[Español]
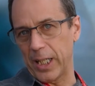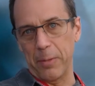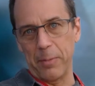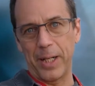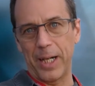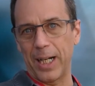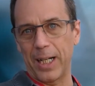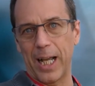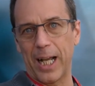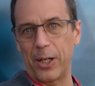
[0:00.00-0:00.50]
a
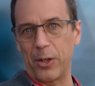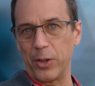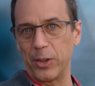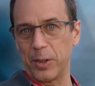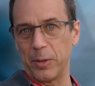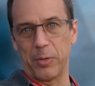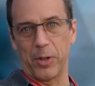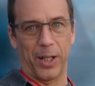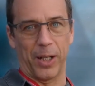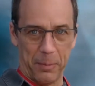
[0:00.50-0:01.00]
quemar el carro
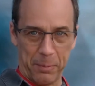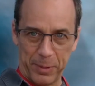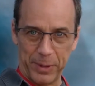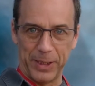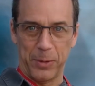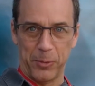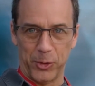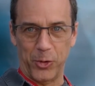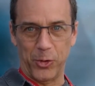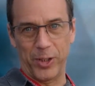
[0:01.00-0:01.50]
ese, porque
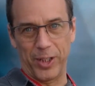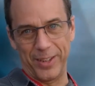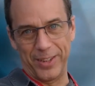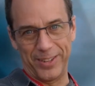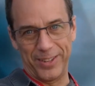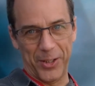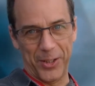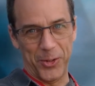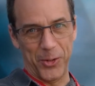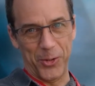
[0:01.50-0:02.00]
empezamos con
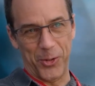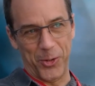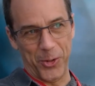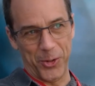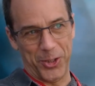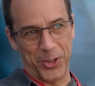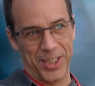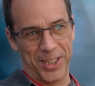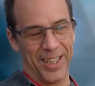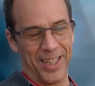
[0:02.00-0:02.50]
incendio de un
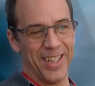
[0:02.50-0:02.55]
coche.